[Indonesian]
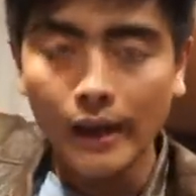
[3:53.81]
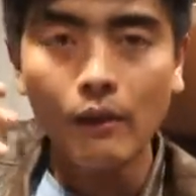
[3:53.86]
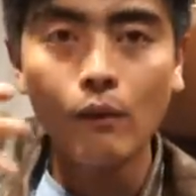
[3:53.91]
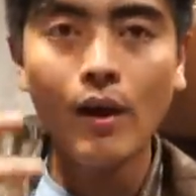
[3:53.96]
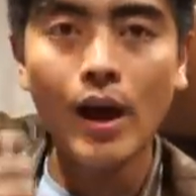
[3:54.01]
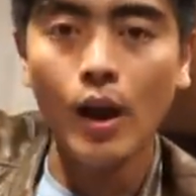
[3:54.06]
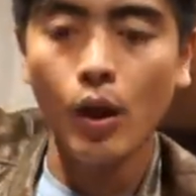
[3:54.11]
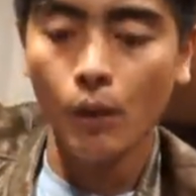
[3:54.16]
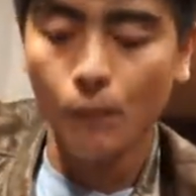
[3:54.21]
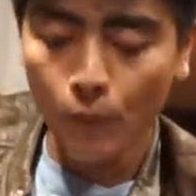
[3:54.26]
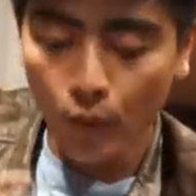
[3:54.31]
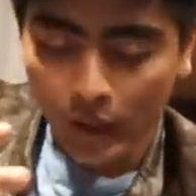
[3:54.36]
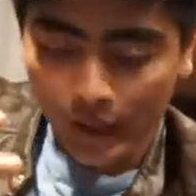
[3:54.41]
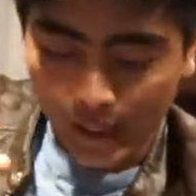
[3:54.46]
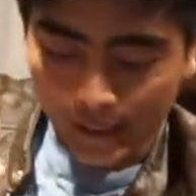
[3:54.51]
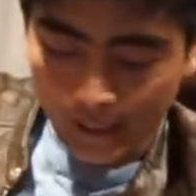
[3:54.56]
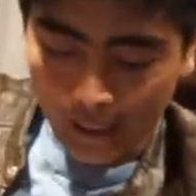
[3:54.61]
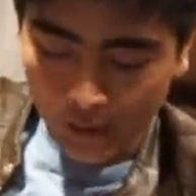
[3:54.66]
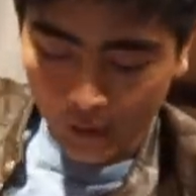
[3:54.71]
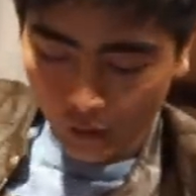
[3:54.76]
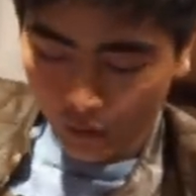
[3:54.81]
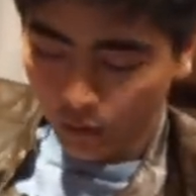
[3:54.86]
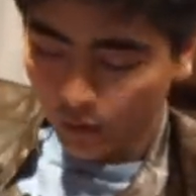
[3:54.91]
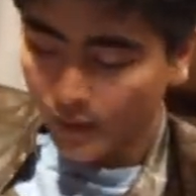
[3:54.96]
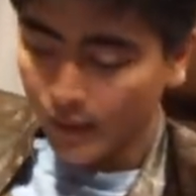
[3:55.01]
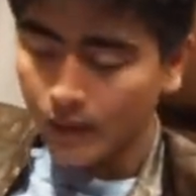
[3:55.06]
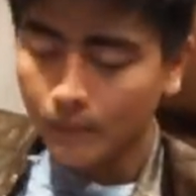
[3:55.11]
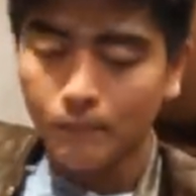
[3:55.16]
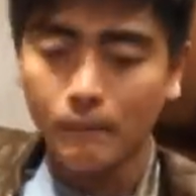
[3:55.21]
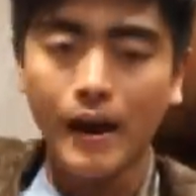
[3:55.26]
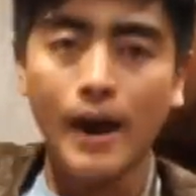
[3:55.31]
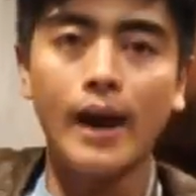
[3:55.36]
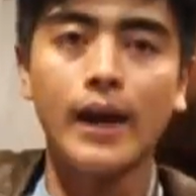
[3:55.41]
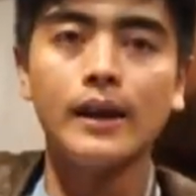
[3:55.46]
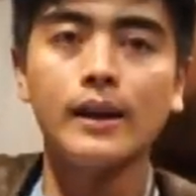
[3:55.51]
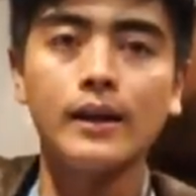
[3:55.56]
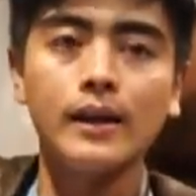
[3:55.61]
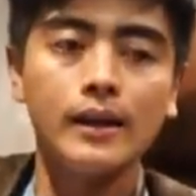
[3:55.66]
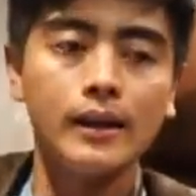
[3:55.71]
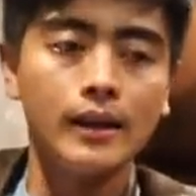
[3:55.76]
walaupun kita duduk di
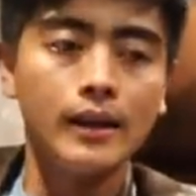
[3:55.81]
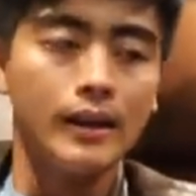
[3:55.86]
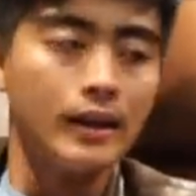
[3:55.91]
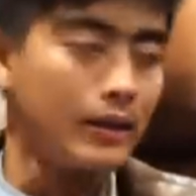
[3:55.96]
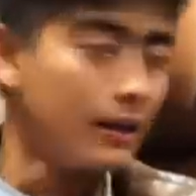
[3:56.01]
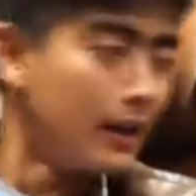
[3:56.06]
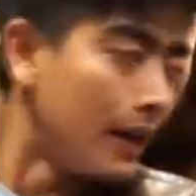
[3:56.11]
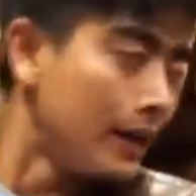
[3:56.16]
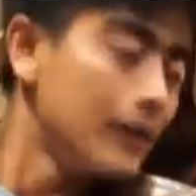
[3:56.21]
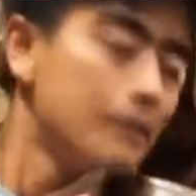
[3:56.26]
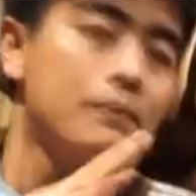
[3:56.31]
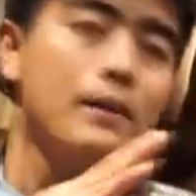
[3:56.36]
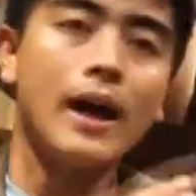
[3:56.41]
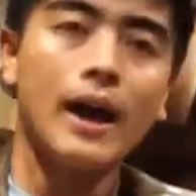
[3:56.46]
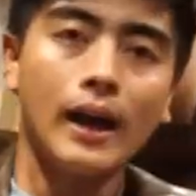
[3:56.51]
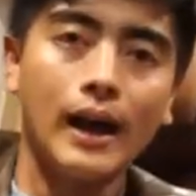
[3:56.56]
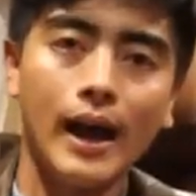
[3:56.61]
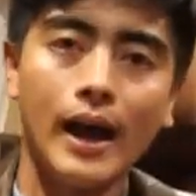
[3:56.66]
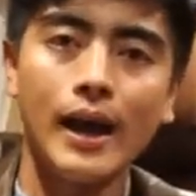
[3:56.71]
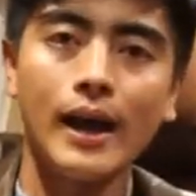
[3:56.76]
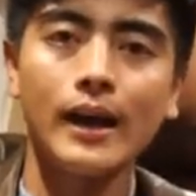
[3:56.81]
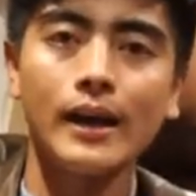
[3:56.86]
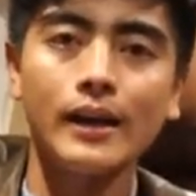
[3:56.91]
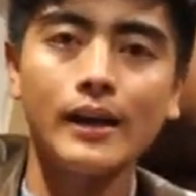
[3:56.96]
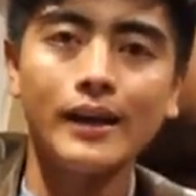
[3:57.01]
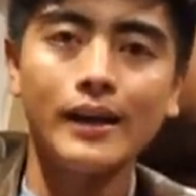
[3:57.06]
depan dan di belakang